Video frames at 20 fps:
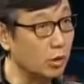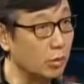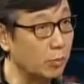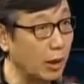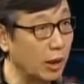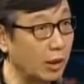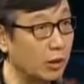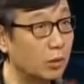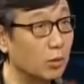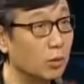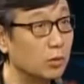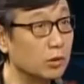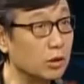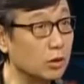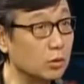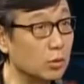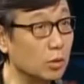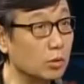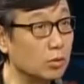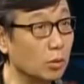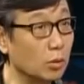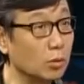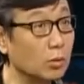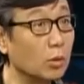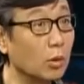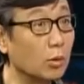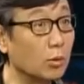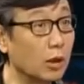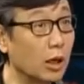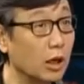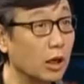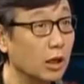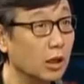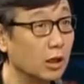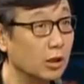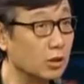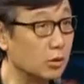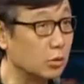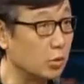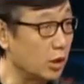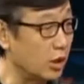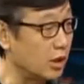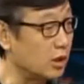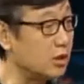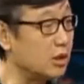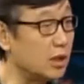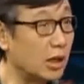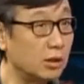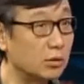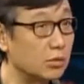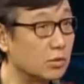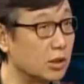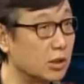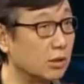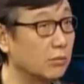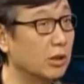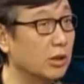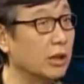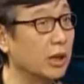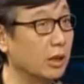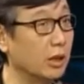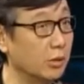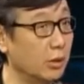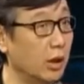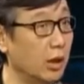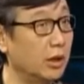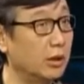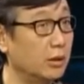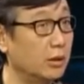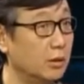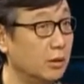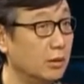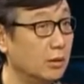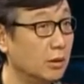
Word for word: 入了白宫，你做总统了，你全家都成为演员。